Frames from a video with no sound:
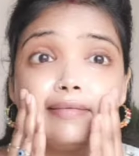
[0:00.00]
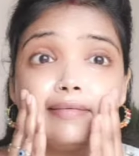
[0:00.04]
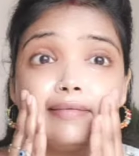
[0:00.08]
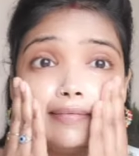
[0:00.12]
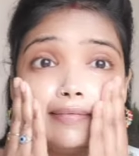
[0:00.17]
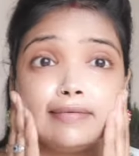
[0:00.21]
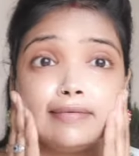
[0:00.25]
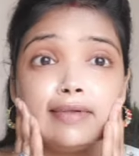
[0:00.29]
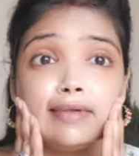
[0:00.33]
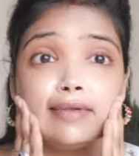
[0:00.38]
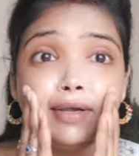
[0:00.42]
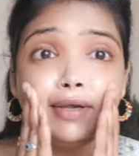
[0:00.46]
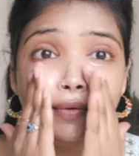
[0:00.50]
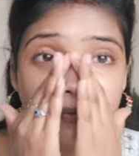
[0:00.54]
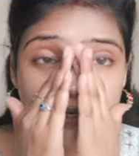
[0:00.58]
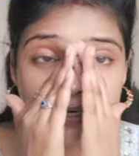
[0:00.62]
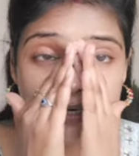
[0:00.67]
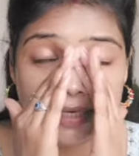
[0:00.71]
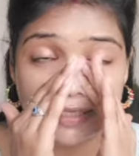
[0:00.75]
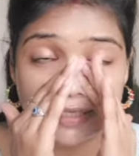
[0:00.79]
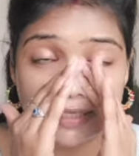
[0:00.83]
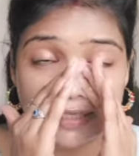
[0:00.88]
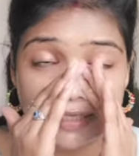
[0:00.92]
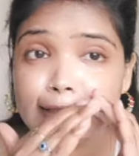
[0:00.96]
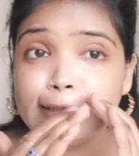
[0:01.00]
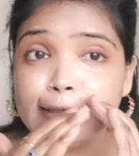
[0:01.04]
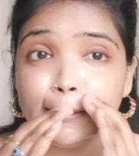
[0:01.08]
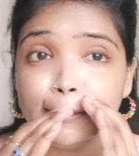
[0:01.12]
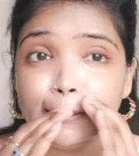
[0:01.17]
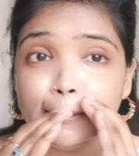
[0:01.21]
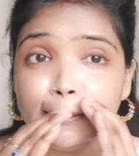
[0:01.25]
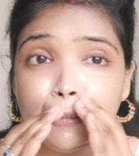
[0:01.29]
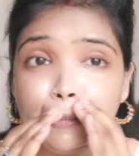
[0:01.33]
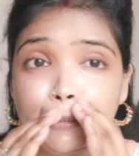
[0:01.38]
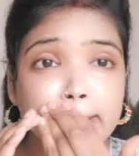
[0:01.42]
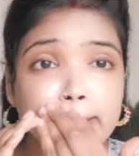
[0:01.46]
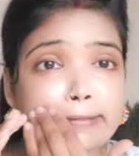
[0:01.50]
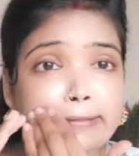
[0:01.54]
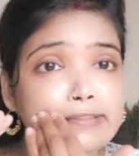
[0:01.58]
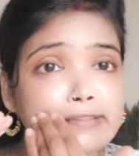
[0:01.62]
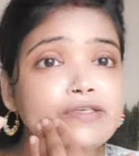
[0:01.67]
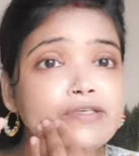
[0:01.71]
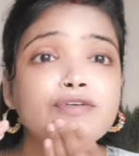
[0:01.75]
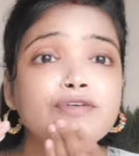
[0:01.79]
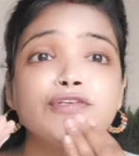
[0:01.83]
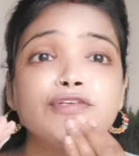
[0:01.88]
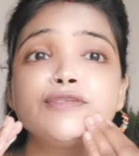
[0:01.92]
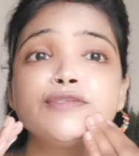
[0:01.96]
एलोवेरा की इतनी अच्छी
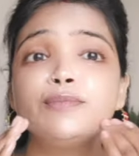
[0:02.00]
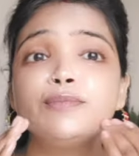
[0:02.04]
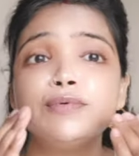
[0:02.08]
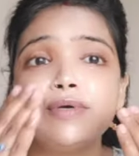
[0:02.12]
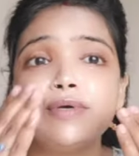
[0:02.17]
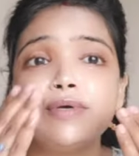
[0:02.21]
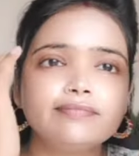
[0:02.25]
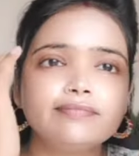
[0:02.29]
खुशबू है